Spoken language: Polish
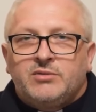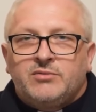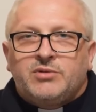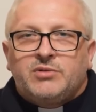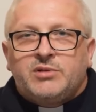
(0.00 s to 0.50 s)

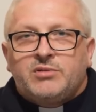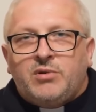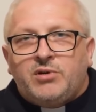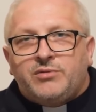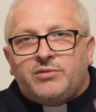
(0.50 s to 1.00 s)
w
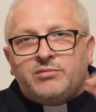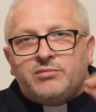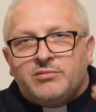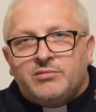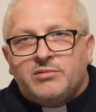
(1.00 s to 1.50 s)
cudzysłowiu
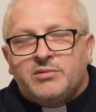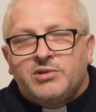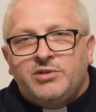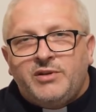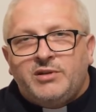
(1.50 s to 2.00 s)

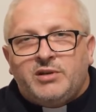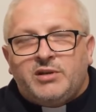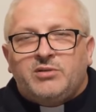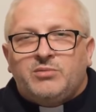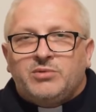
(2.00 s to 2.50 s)

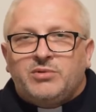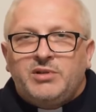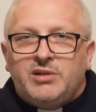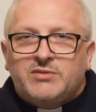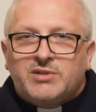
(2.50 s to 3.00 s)
świętego, bo to
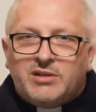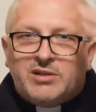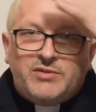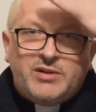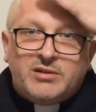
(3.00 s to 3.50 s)
nie jest wcale
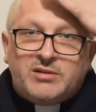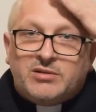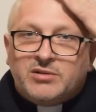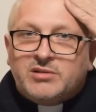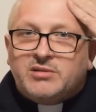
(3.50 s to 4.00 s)
święty,
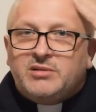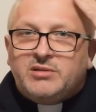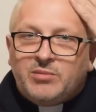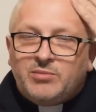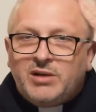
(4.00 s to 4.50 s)
to jest
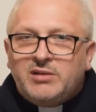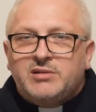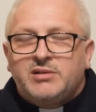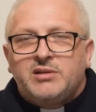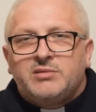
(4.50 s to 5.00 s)

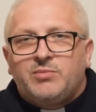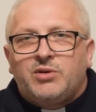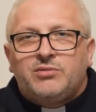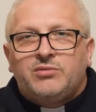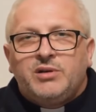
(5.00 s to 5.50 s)
diabelski
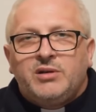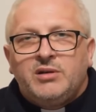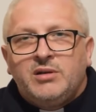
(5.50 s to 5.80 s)
spokój.